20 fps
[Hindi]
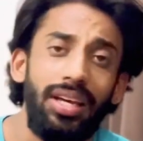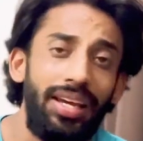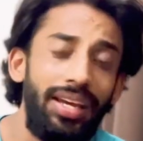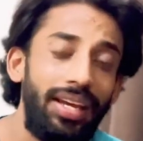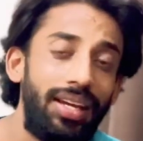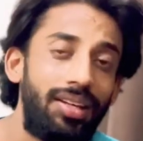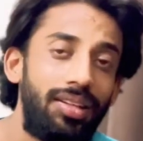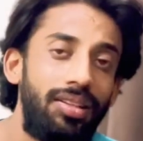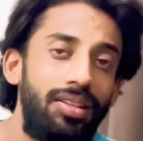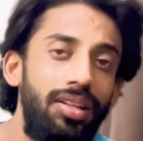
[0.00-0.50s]

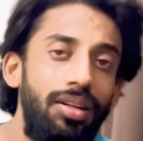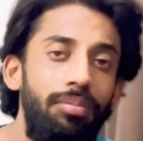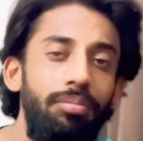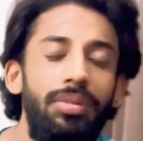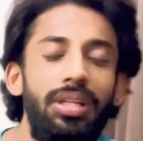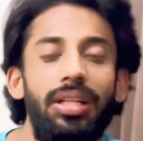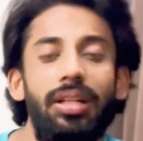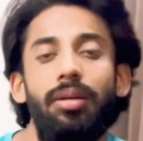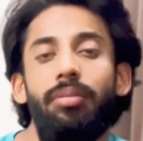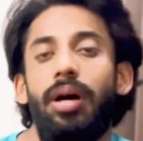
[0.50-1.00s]
एकदम
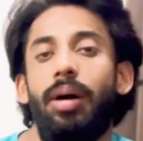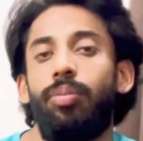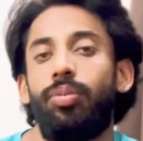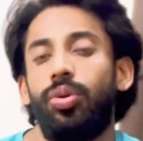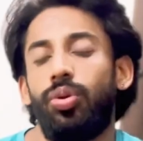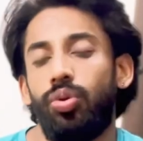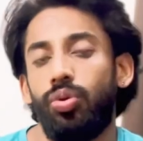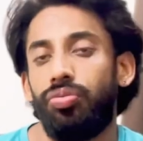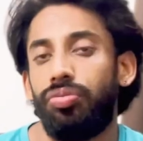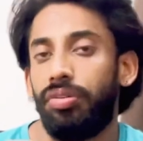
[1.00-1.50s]
मतलब आपको
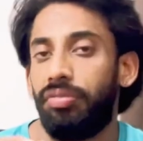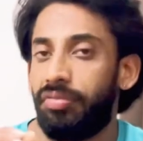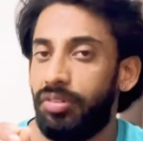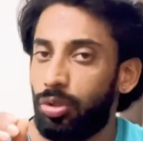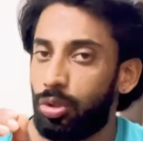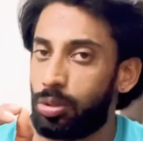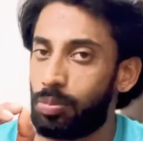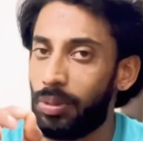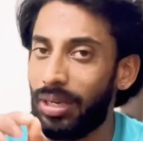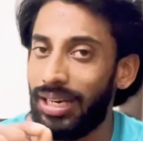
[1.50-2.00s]
250
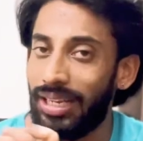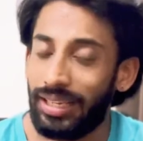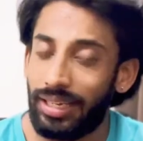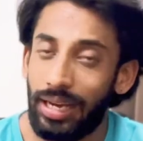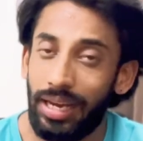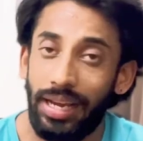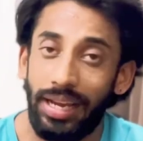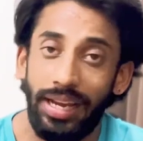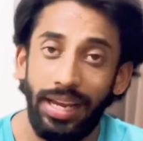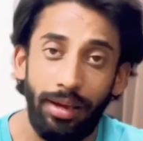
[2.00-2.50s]
उसमें
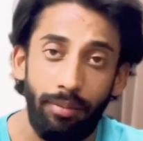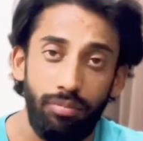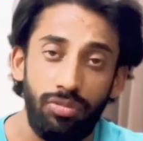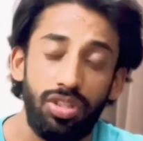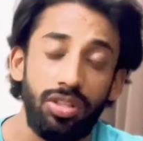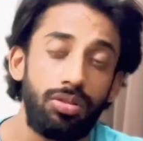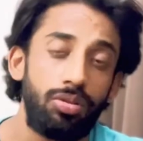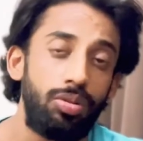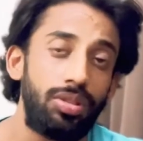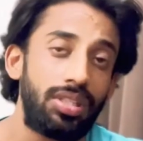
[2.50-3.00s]
लिखा है एम
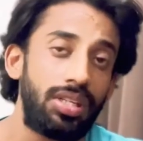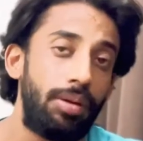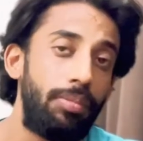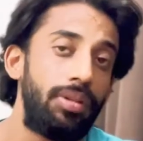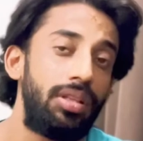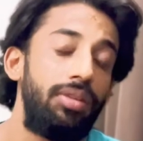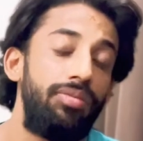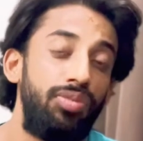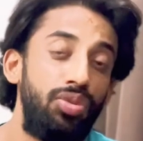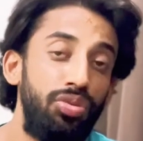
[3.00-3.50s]
तो इसका
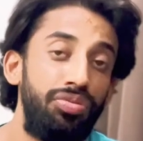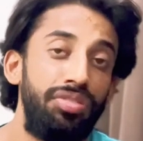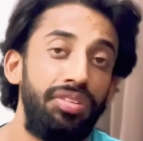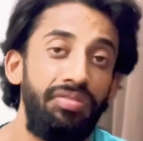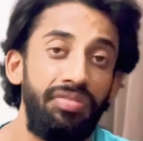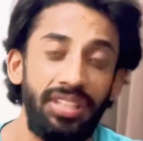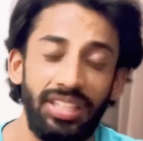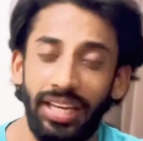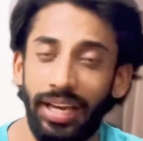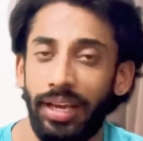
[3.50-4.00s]
मतलब
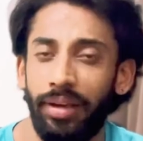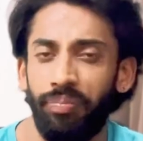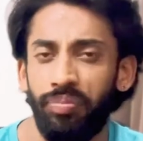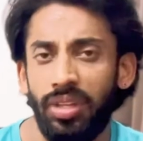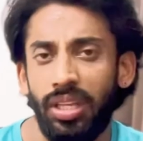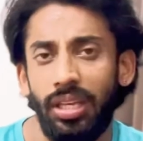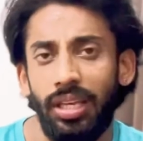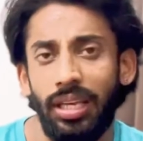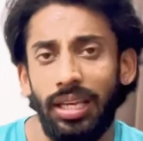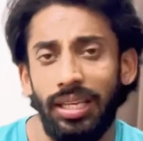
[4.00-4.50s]
250 है
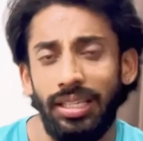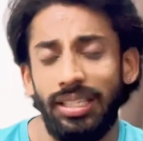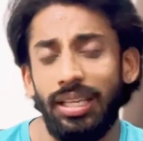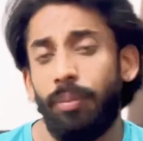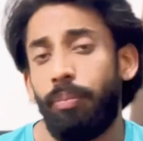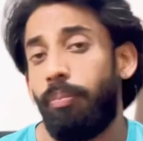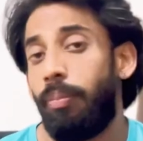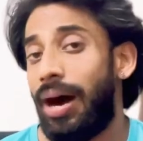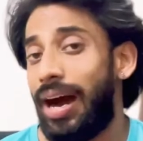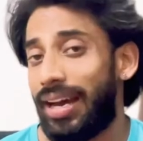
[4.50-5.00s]
ये
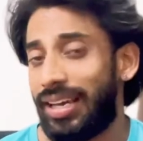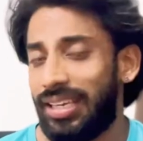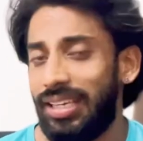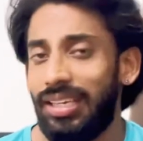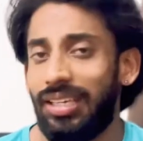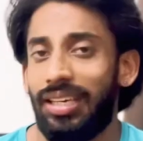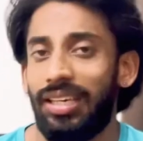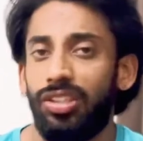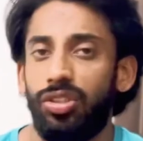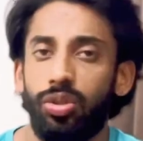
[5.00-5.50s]
बाकी
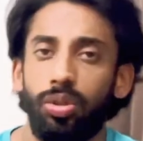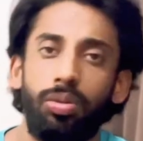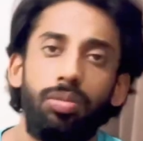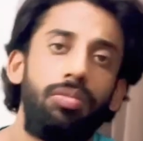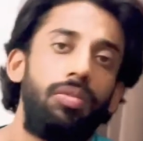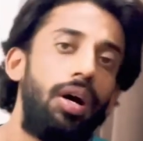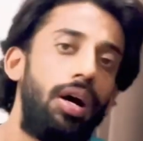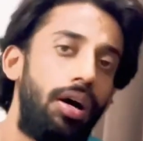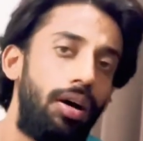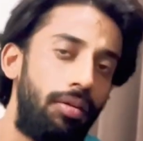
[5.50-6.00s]
के जो
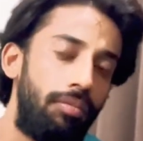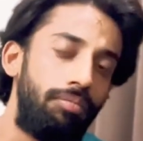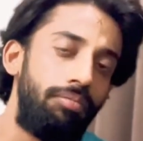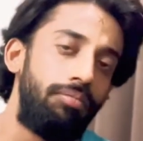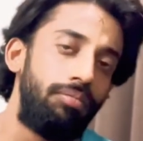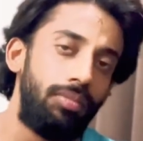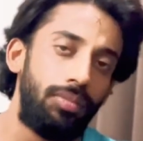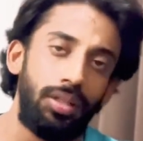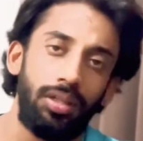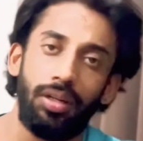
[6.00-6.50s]

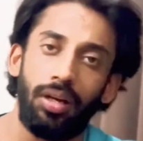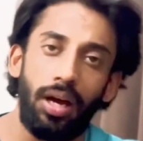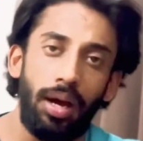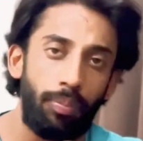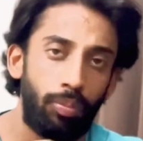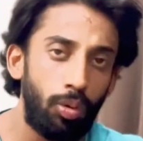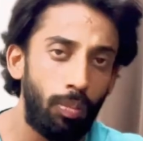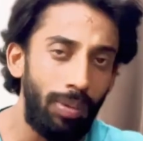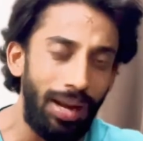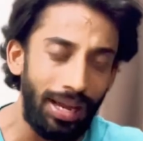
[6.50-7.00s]
आम,
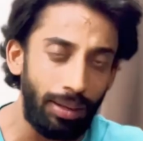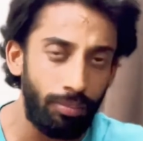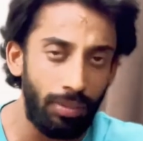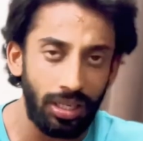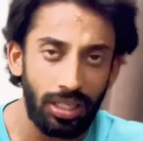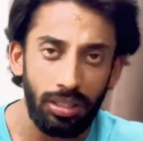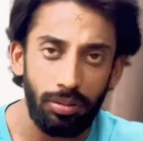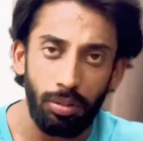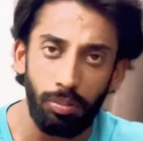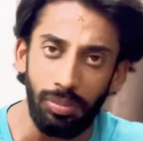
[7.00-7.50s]
आपको ब्लैक
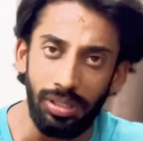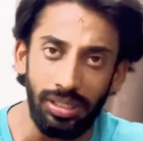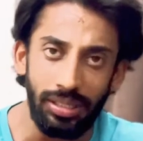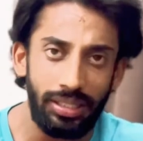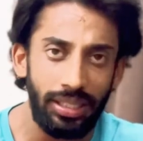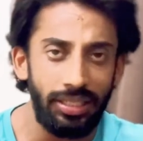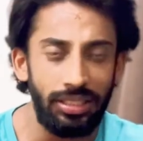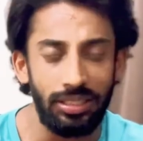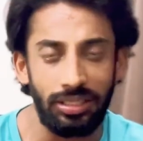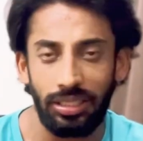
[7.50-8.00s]
मार्केट में
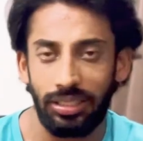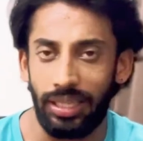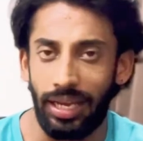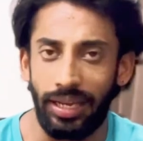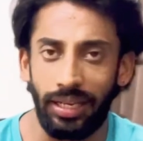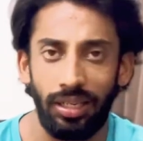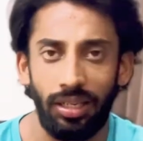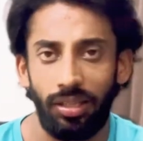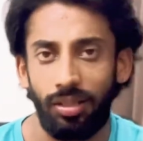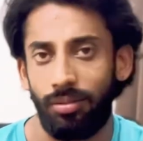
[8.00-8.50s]
मिलते हैं जैसे
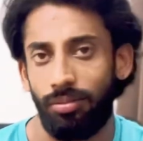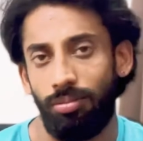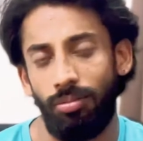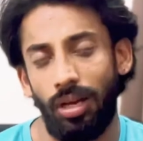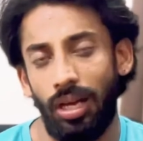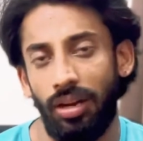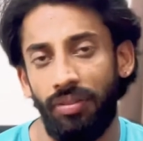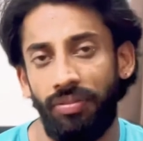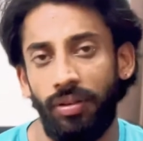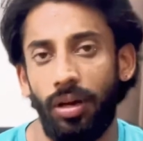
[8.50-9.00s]
थाइगर
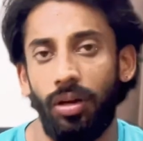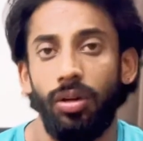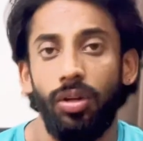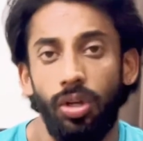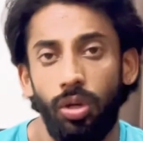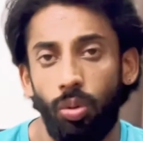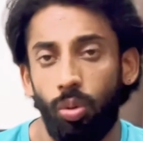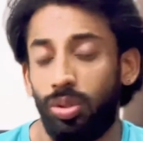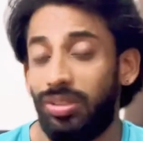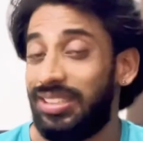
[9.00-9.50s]
अल्फ़ा
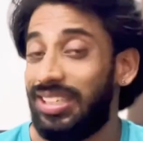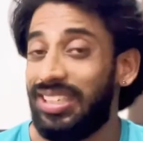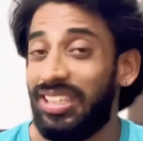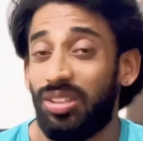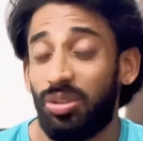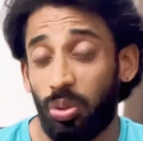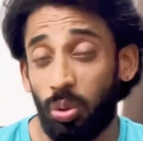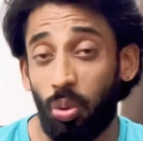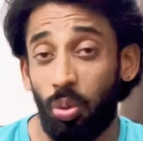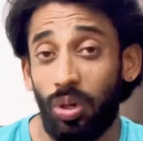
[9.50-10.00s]
उससे ये
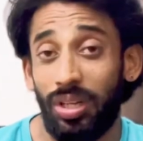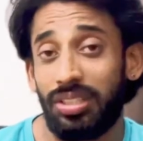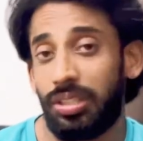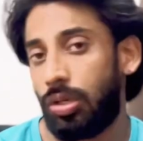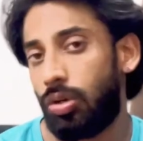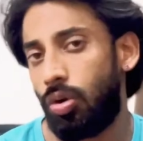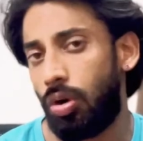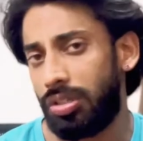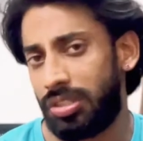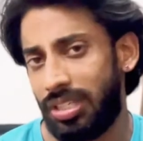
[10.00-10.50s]
थोड़ा सा
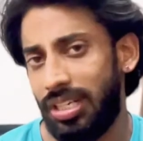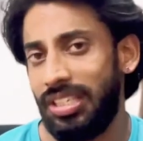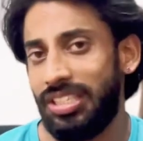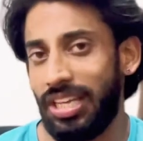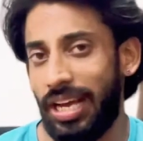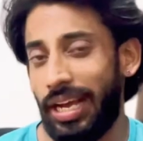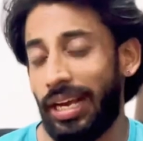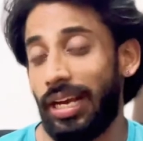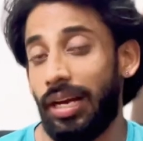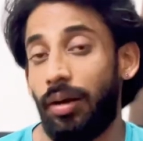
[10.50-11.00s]
कॉस्टली
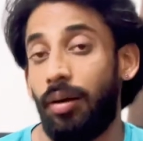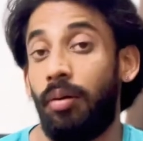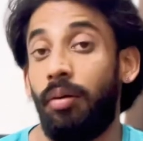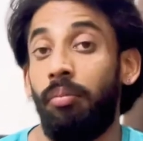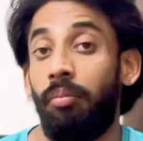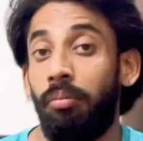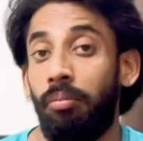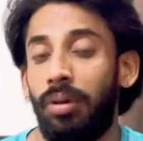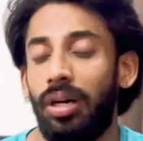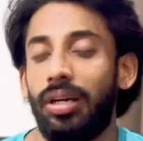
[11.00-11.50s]

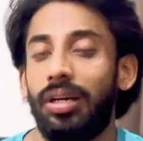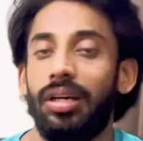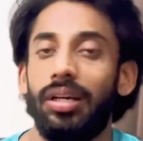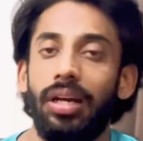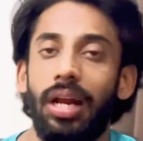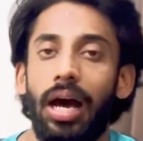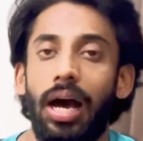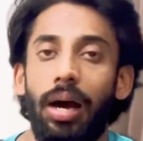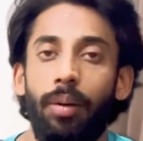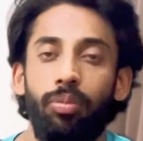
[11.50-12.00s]
जाएगा मगर
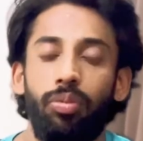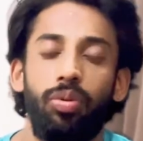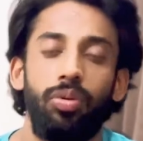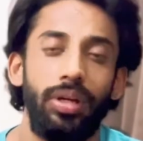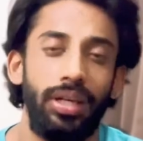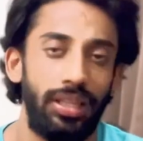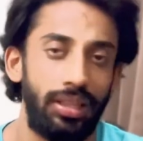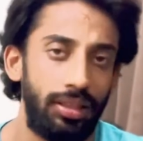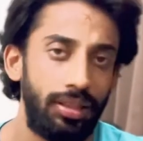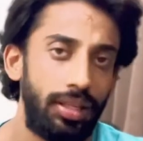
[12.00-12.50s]
आपको
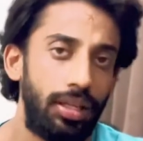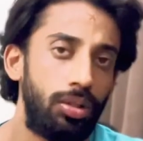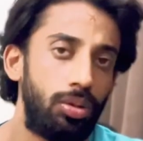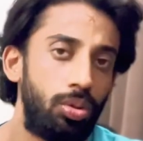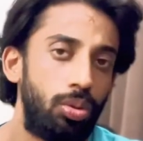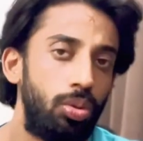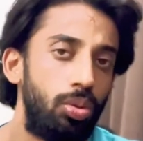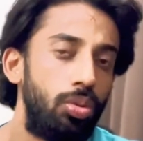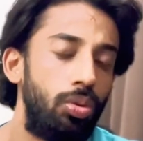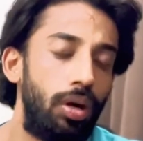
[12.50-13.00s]
इतना
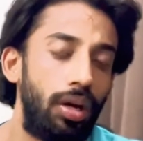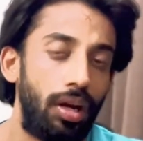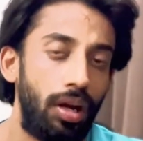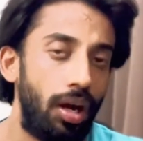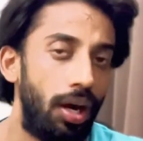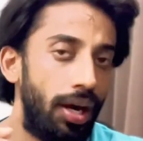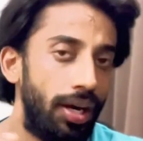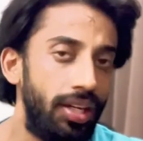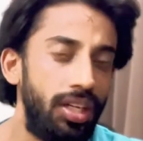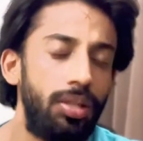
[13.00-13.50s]
तो
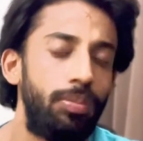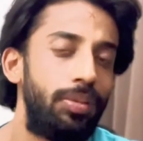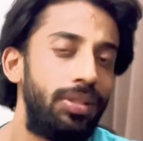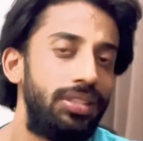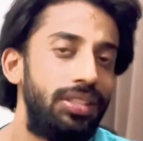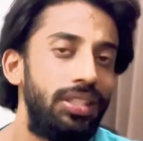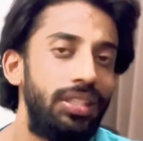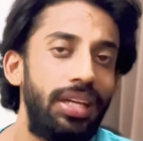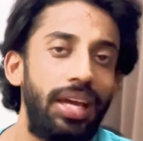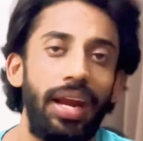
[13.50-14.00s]
100
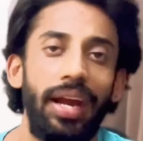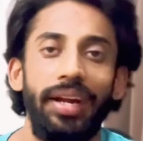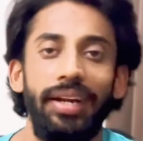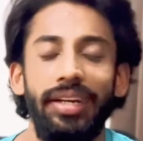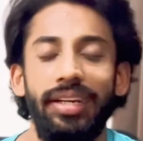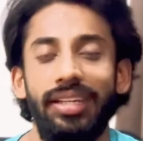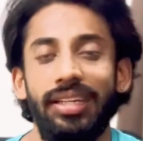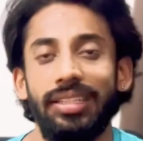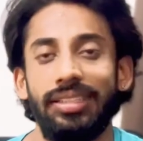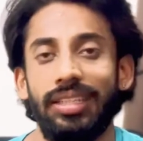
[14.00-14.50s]
परसेंट
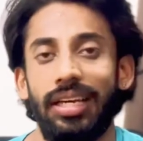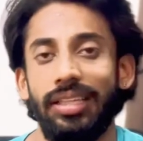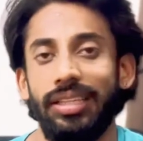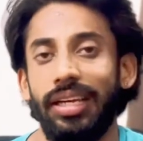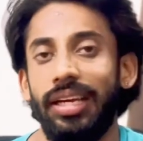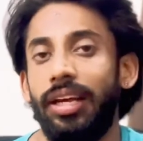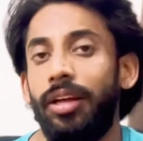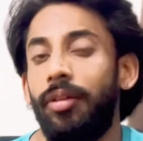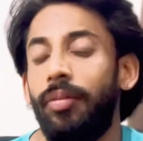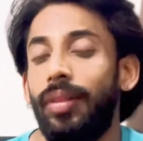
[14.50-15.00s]
गारंटी के साथ है